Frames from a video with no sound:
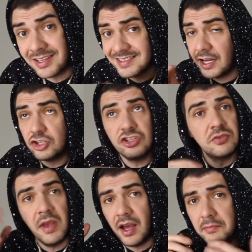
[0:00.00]
Das kann ich
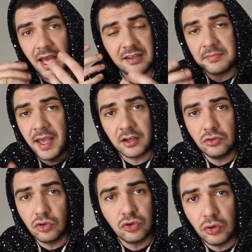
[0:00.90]
nicht mehr mir alles merken
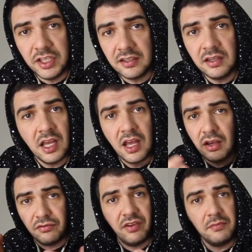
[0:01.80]
und kontrollieren
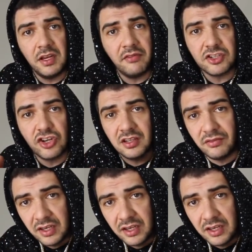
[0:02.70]
wenn ihr mir da was schickt.